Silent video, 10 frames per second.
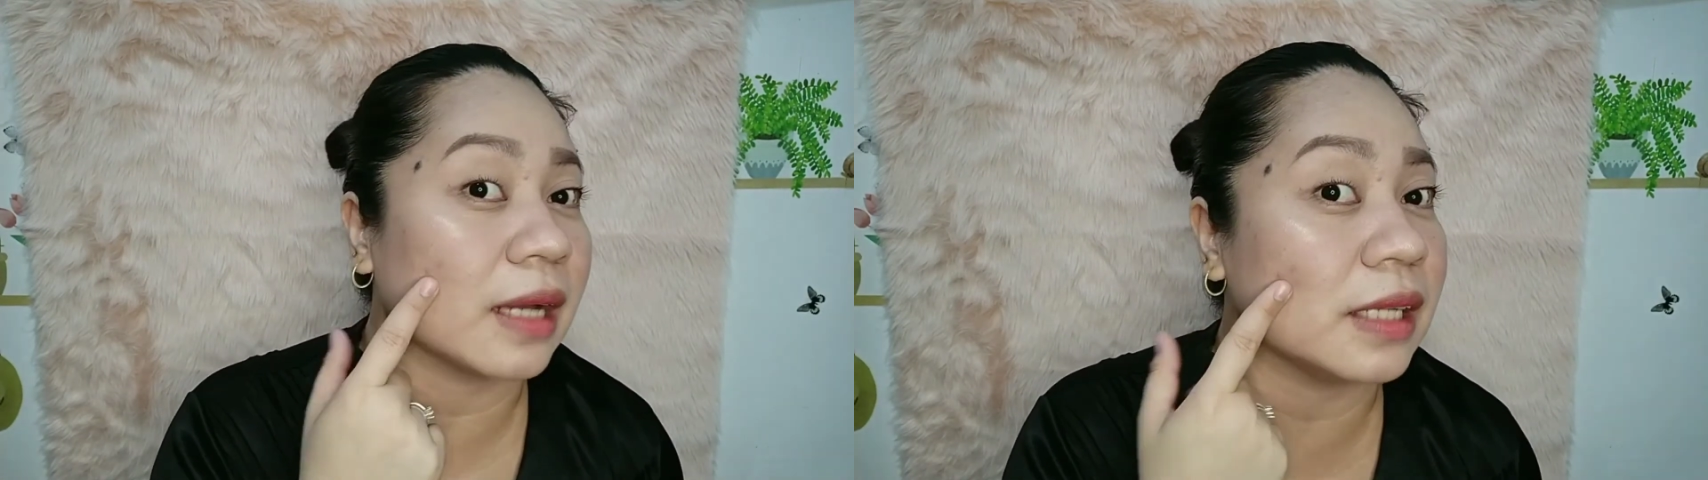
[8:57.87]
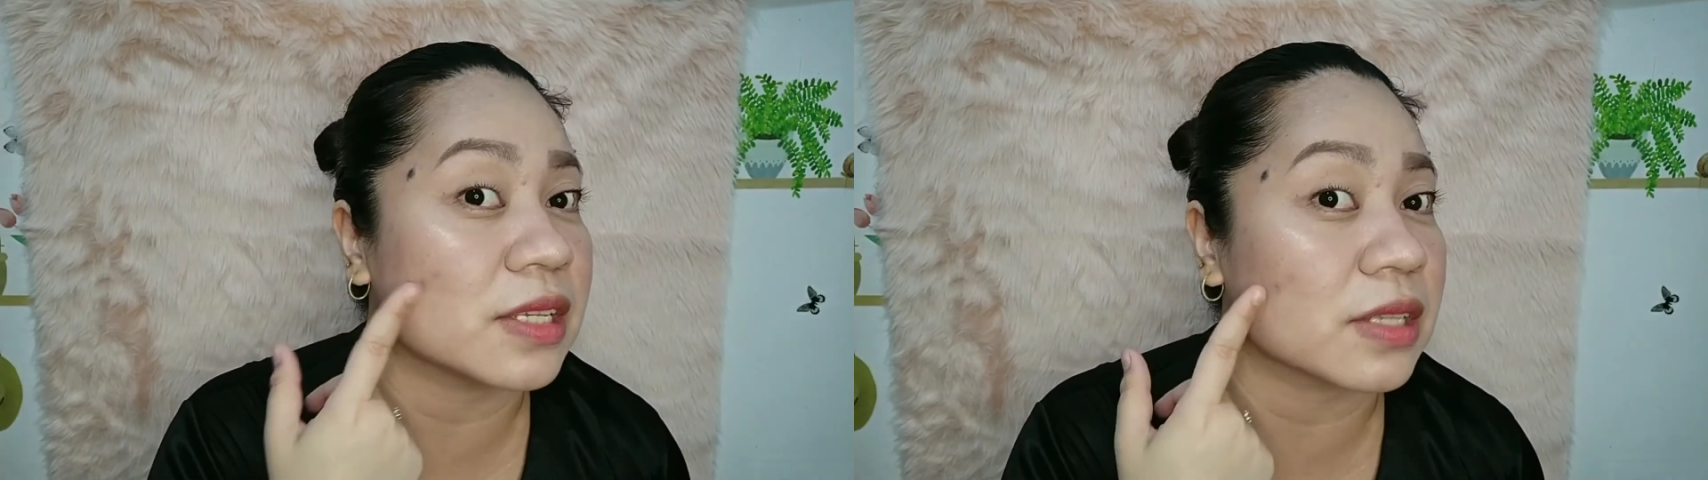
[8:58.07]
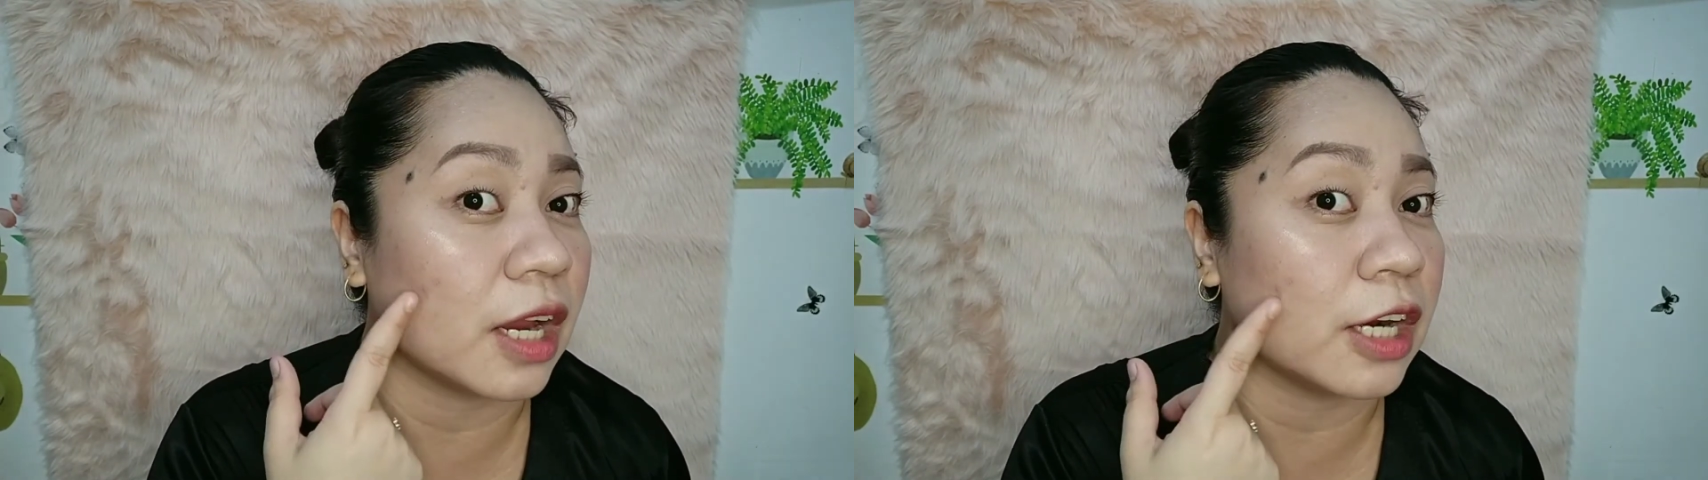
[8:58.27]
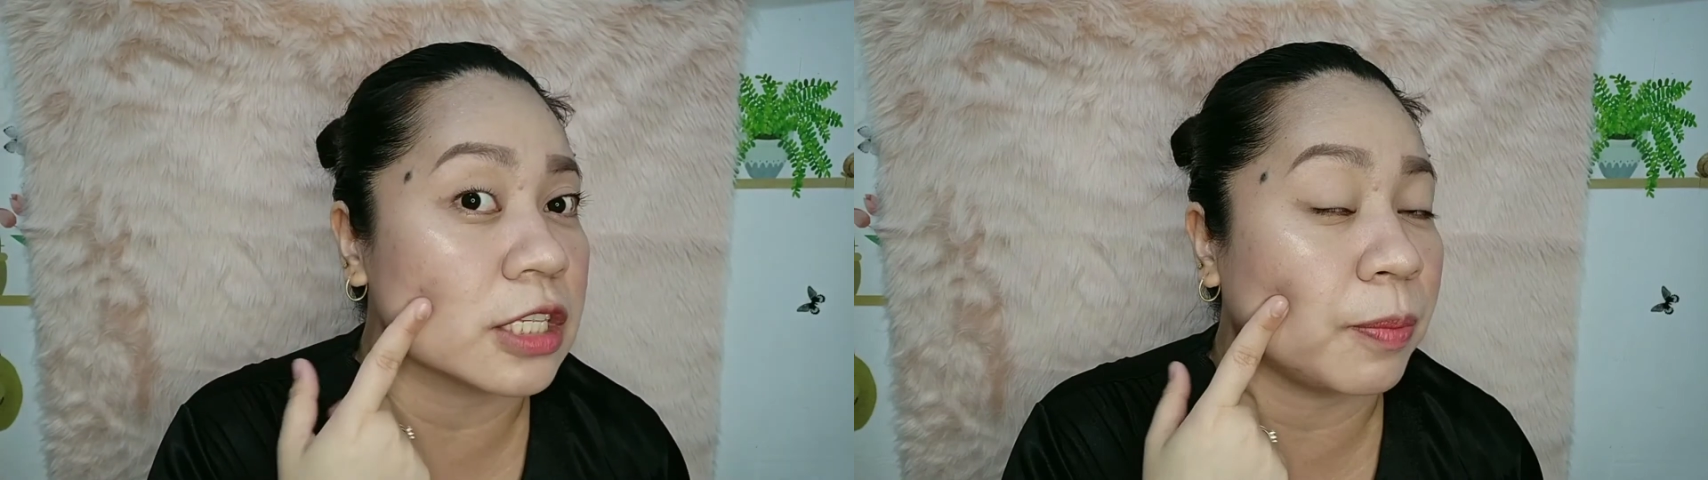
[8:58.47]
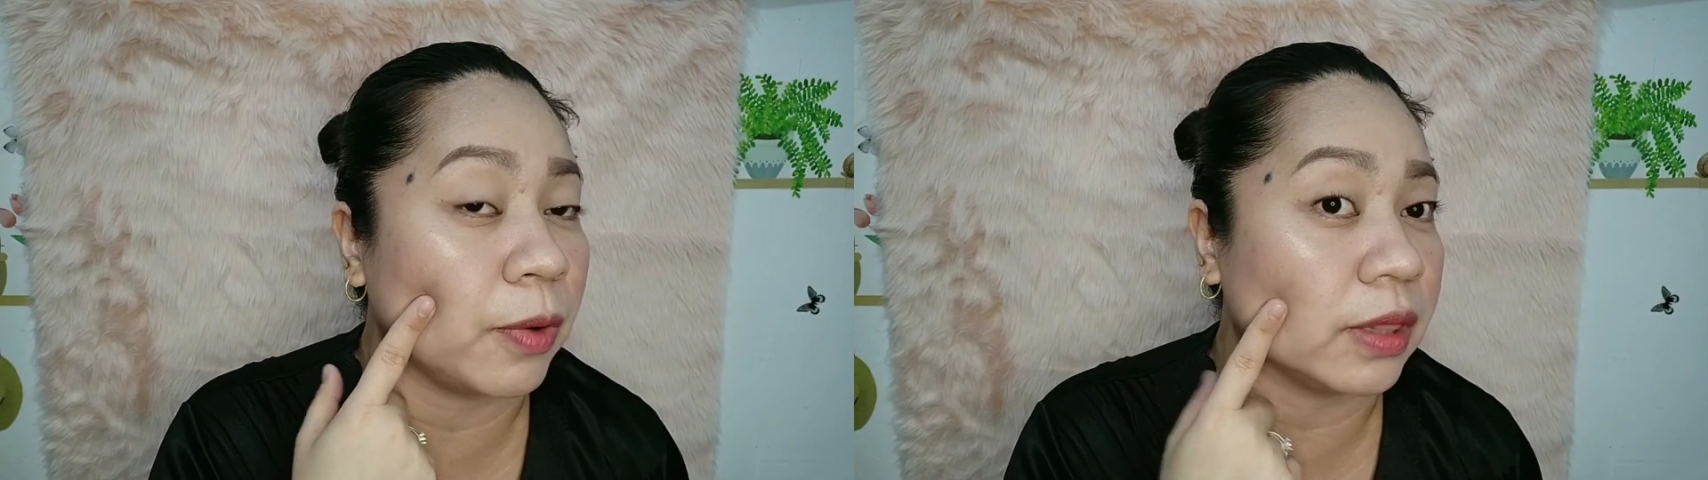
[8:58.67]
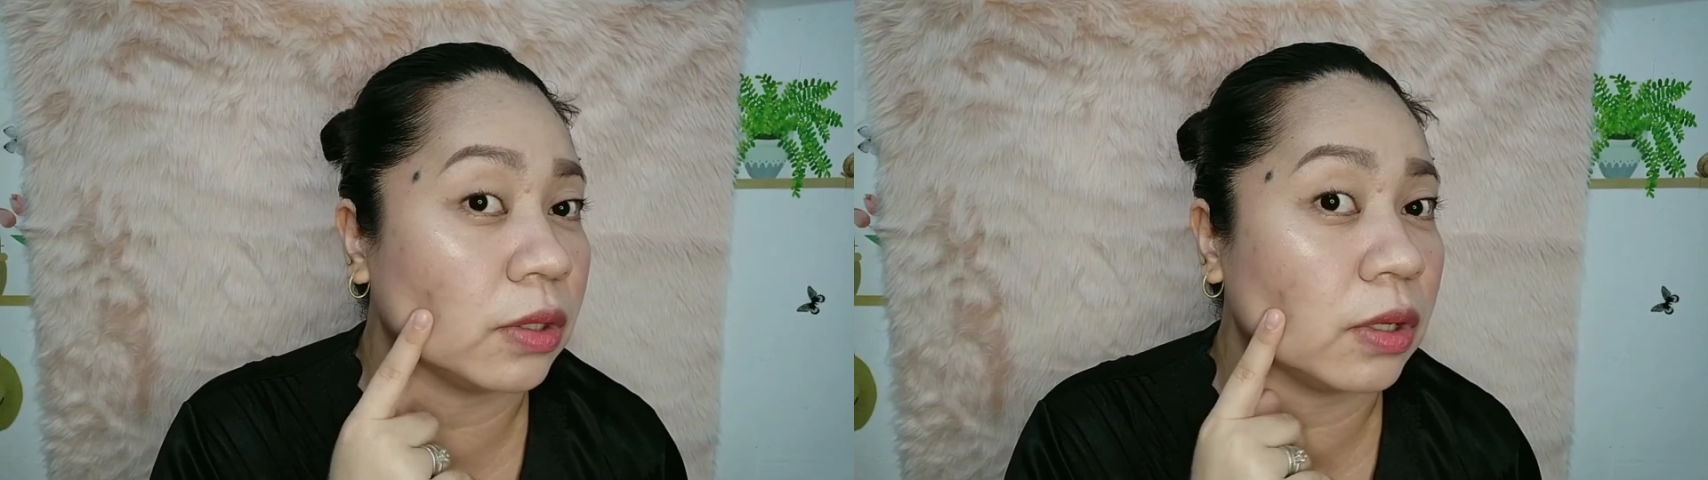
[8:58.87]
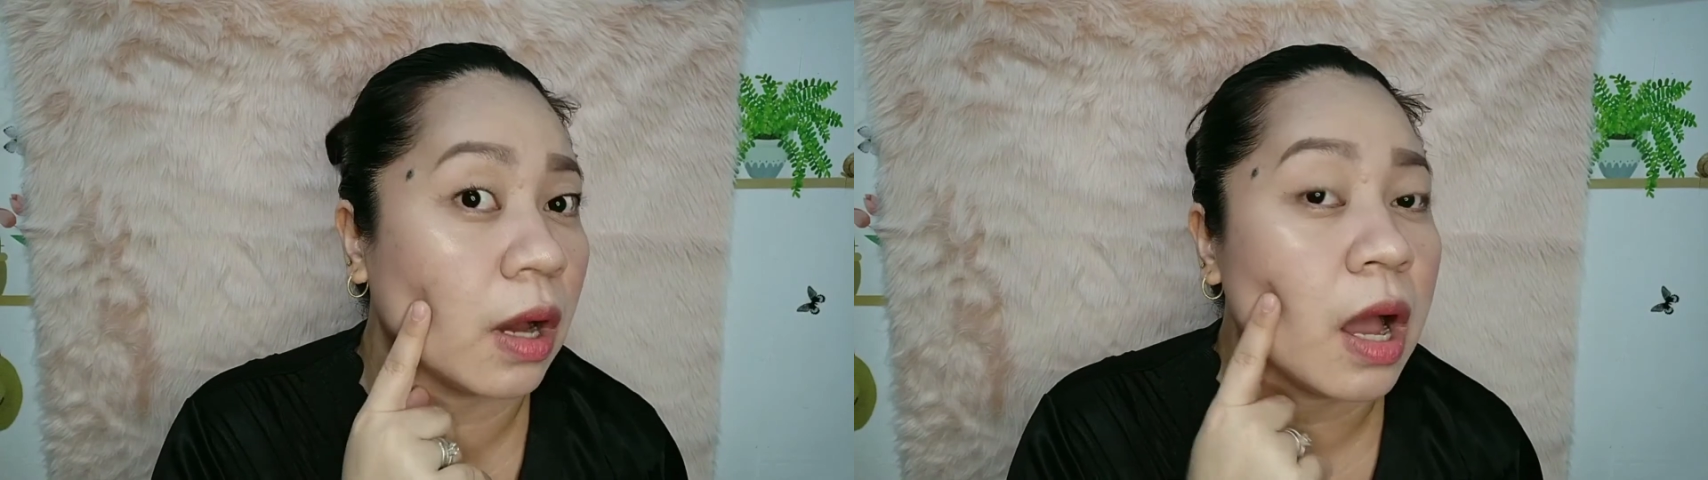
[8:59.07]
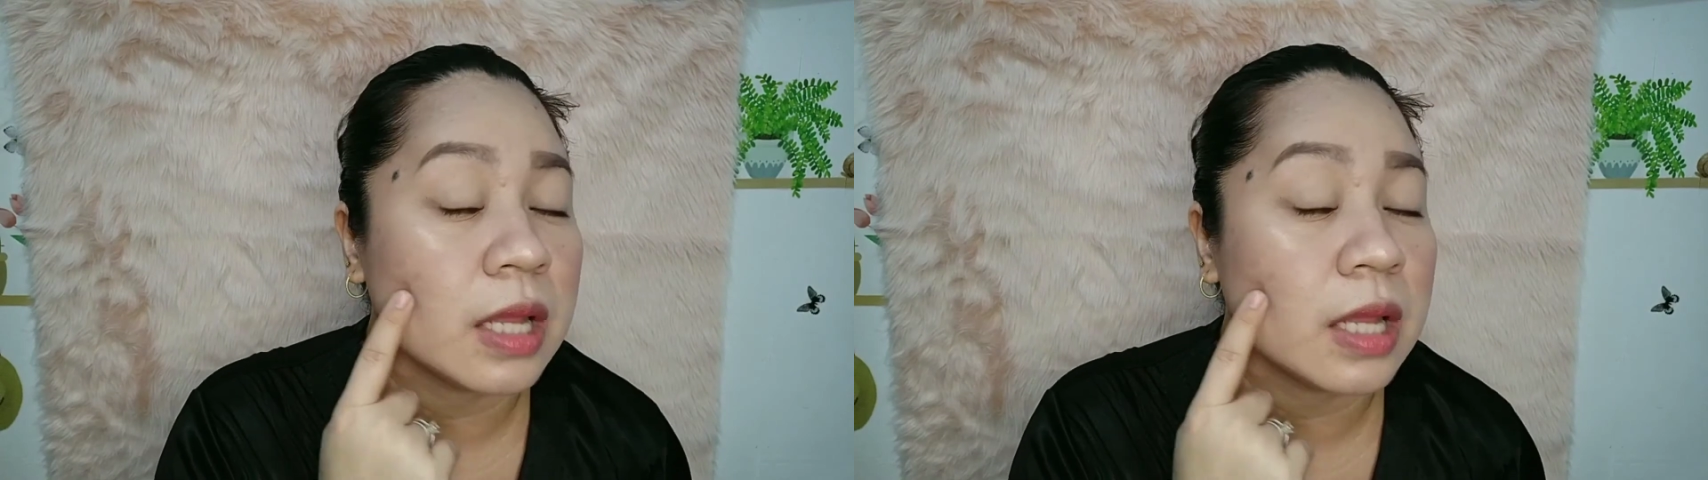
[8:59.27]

acne scars po ito.